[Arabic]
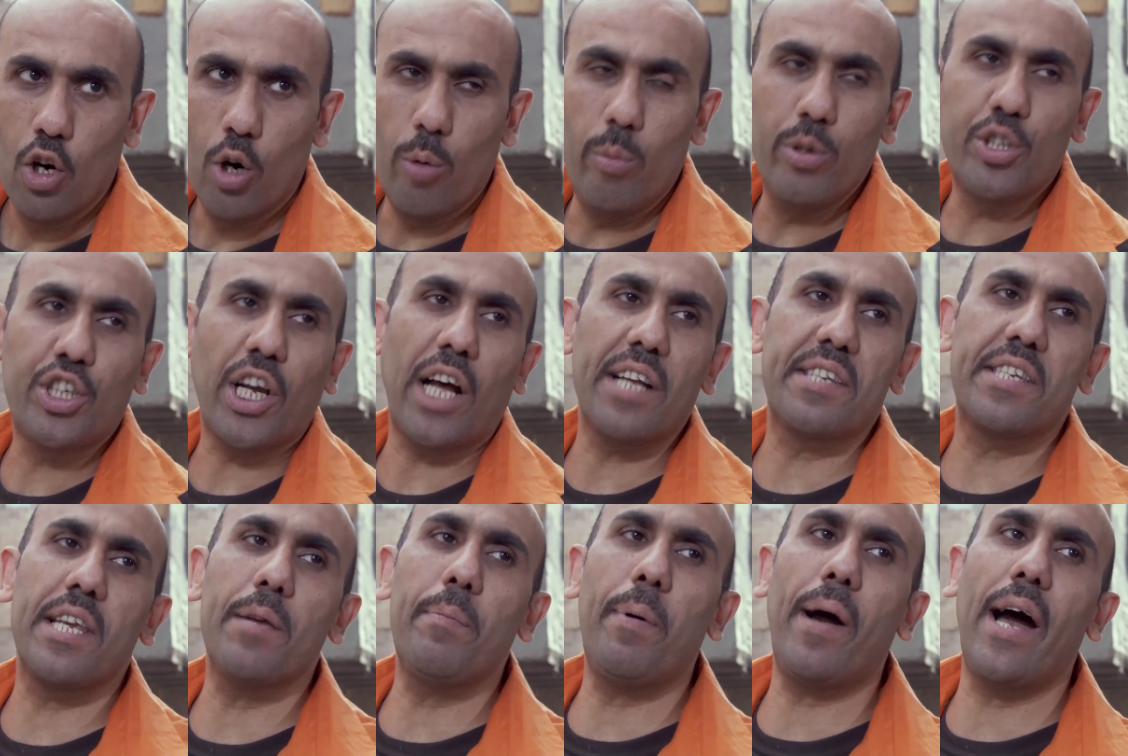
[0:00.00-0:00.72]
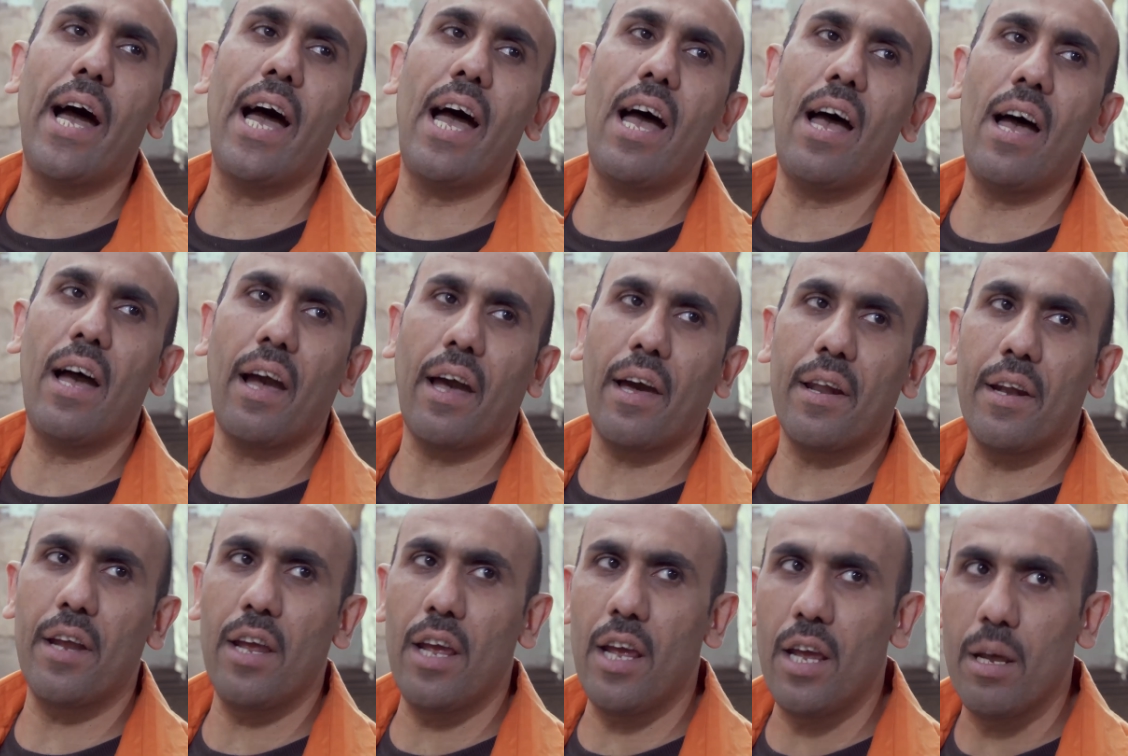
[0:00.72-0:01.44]
ومش هسيب حقي يا
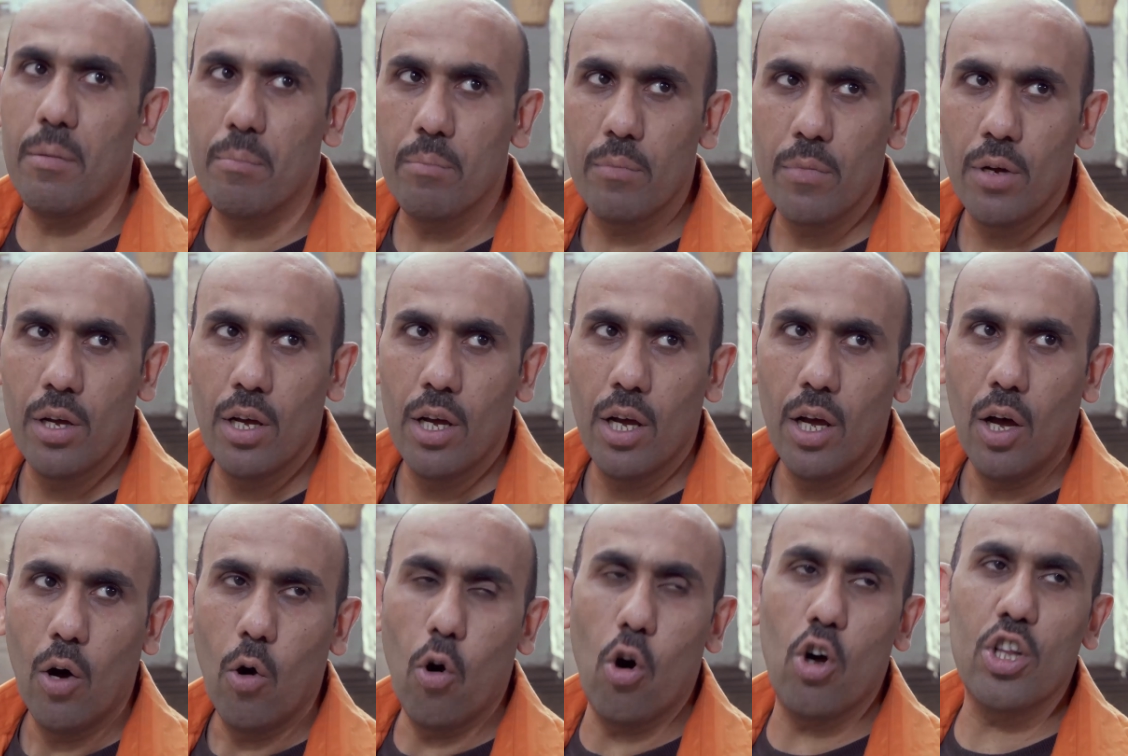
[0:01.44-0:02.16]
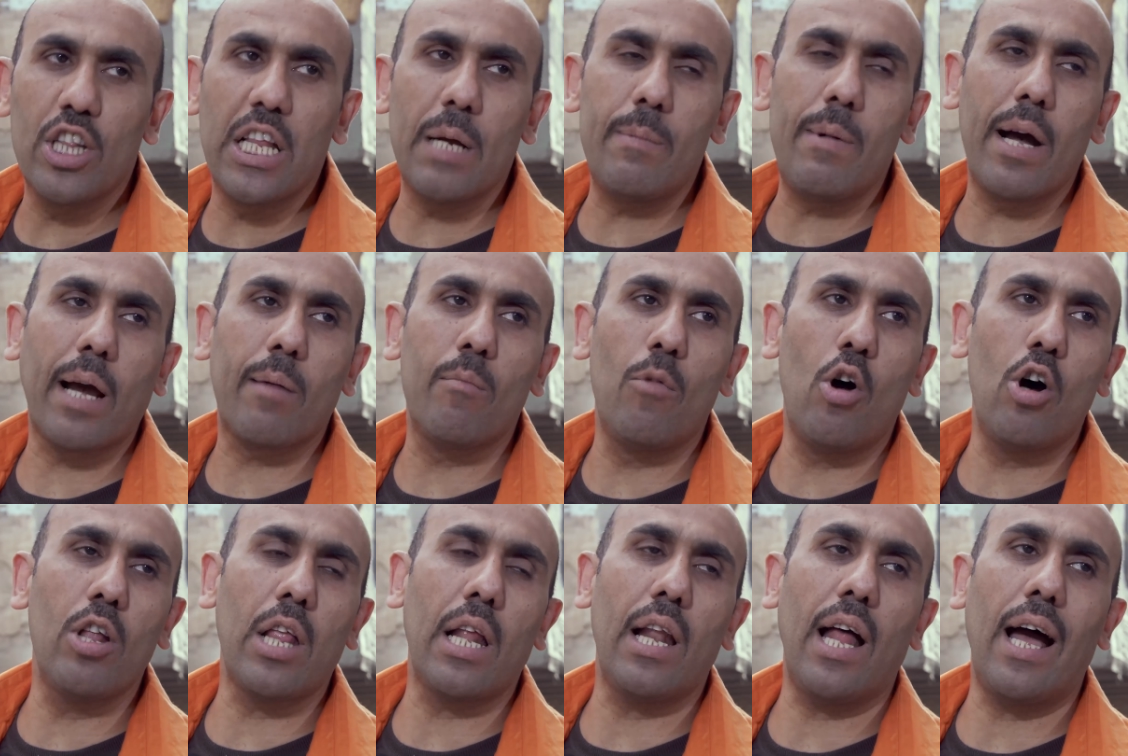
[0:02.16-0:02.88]
غريب وقدامك
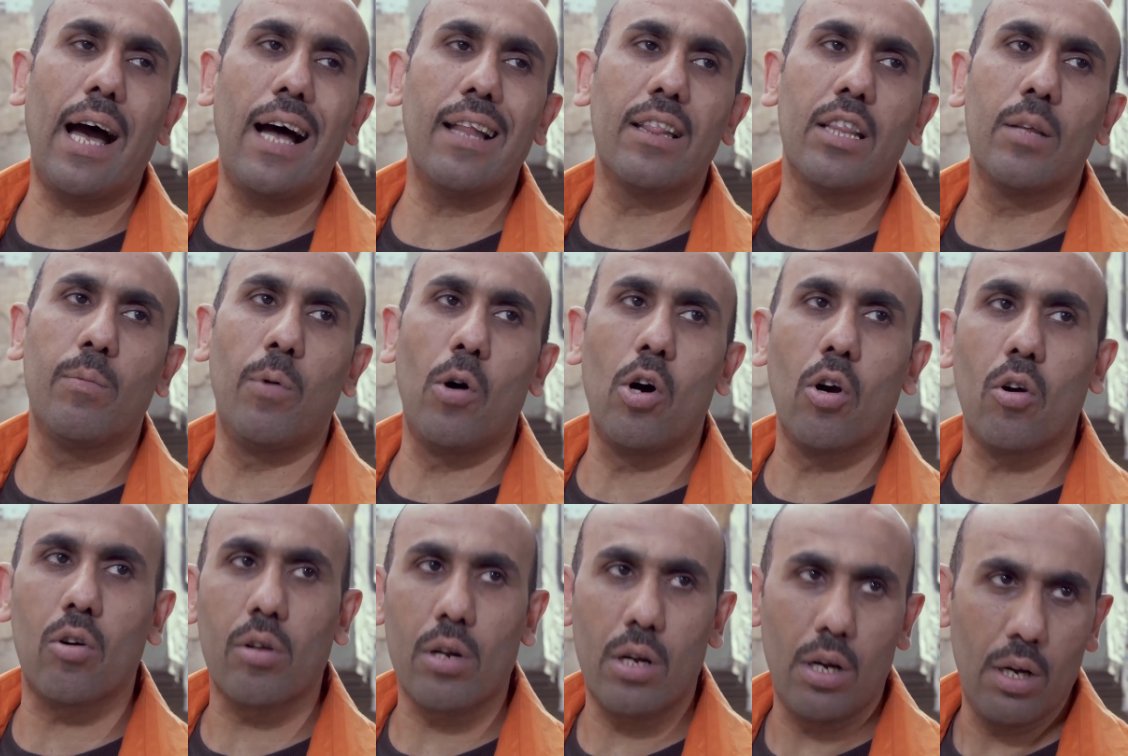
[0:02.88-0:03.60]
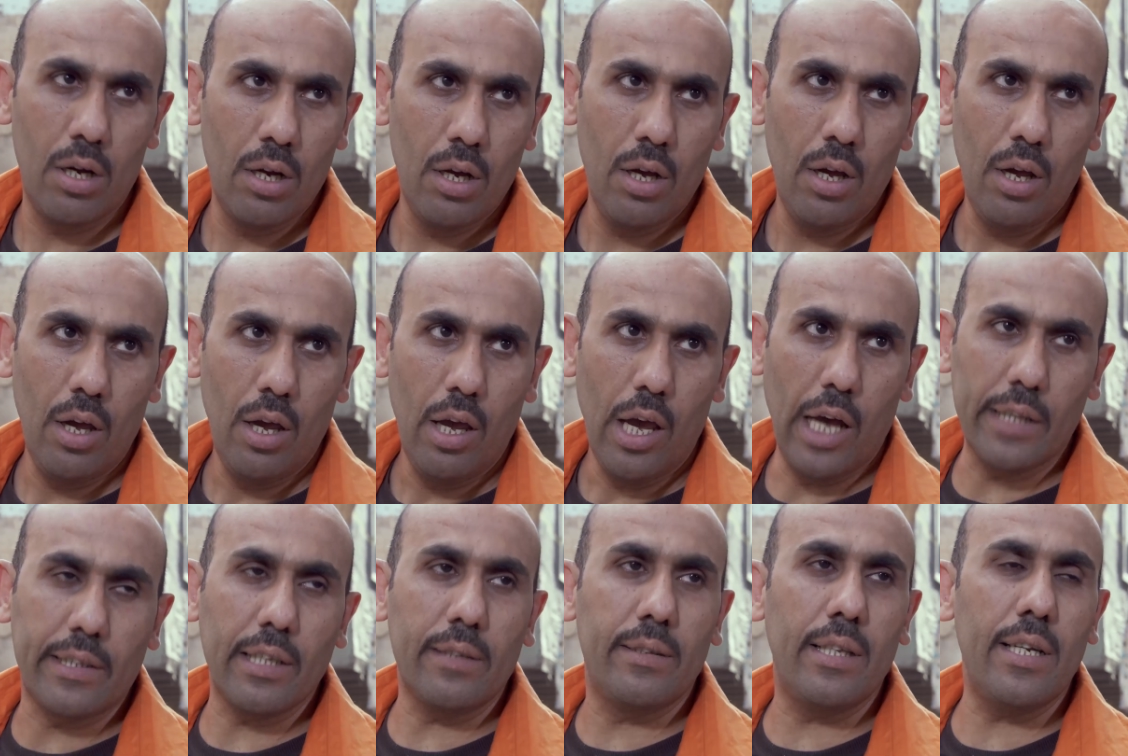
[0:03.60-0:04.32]
مولى لحد بكره
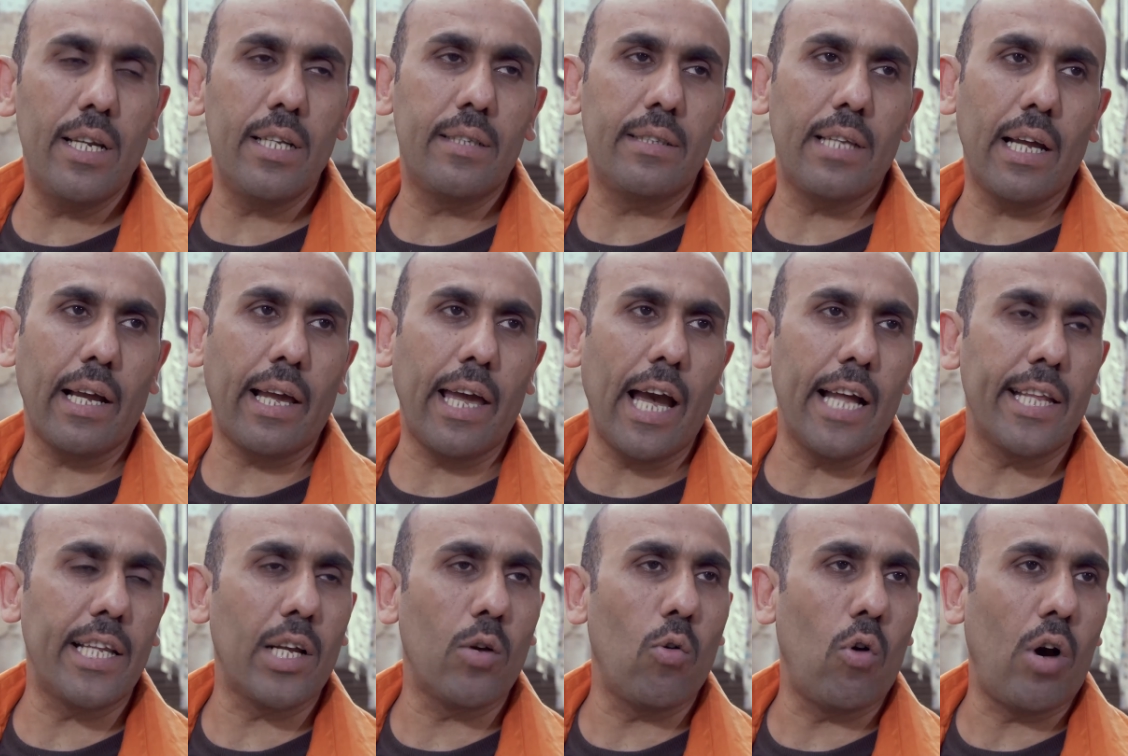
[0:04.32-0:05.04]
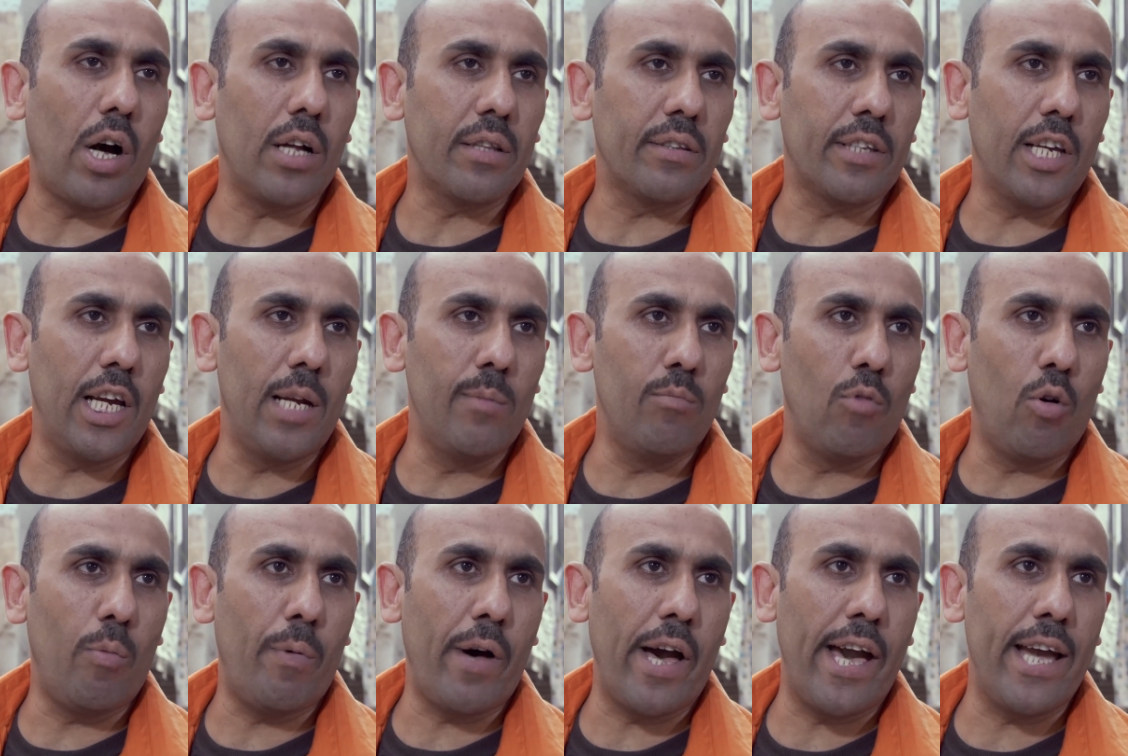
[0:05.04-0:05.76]
يا تديني التكاتك وخطين
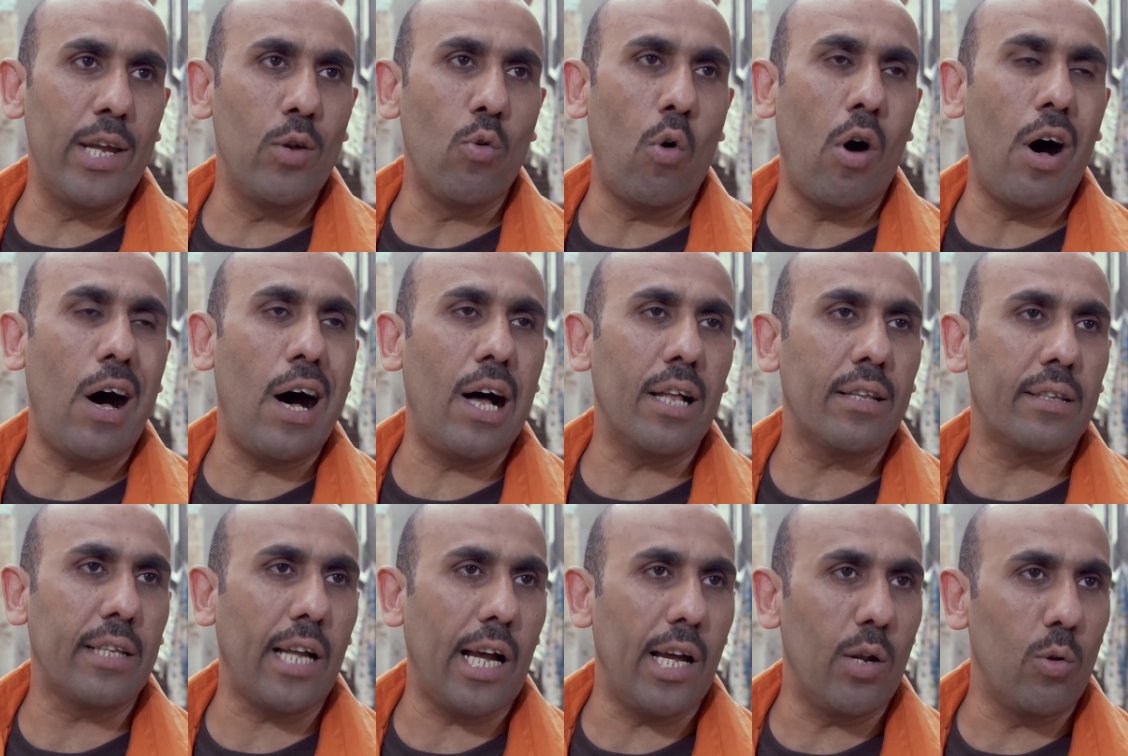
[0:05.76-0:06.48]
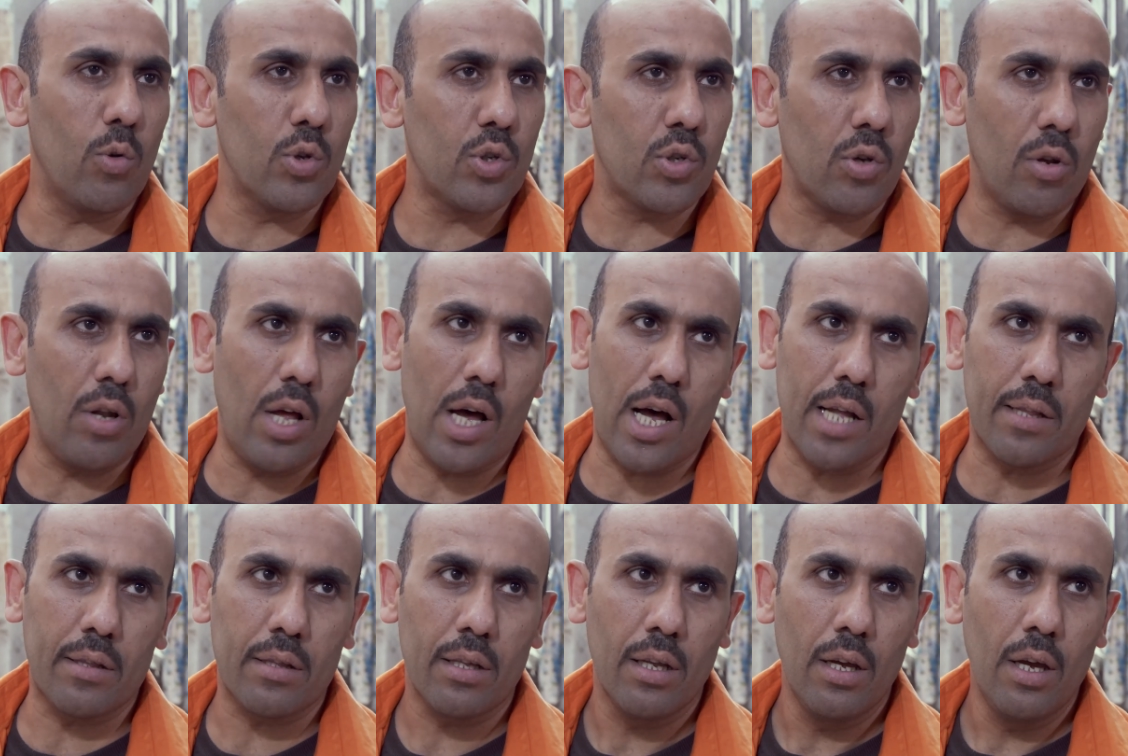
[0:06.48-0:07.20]
موبايل واقطع
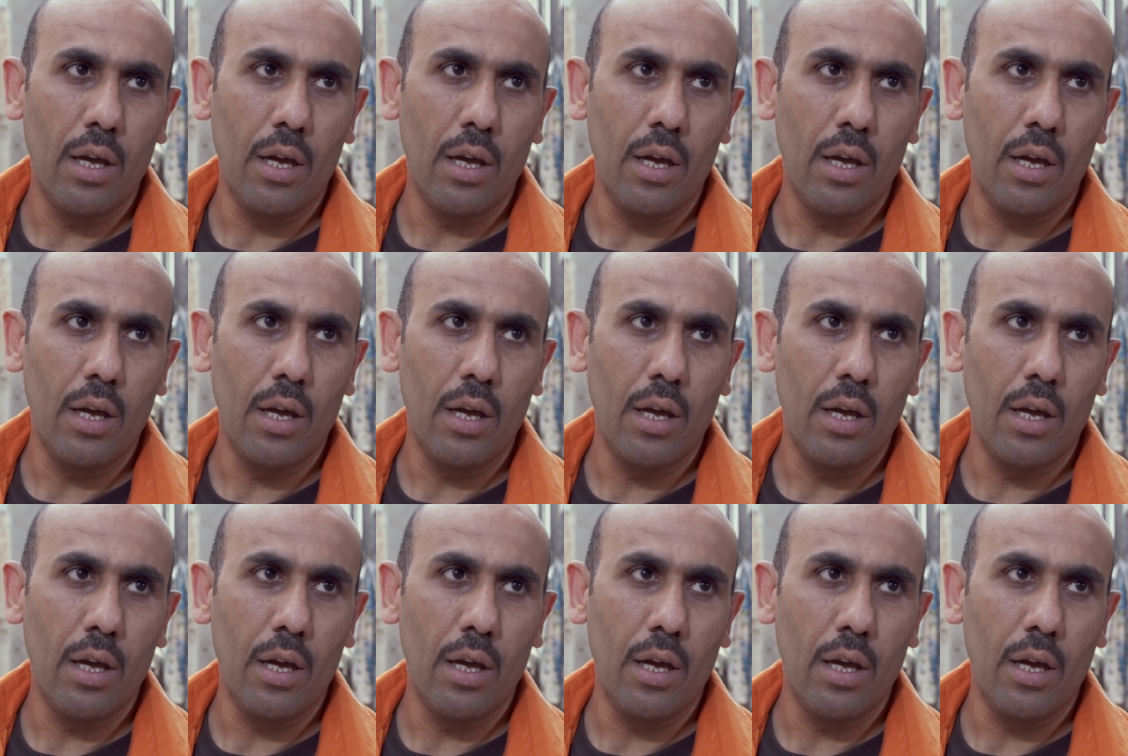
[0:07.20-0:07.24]
الوصولات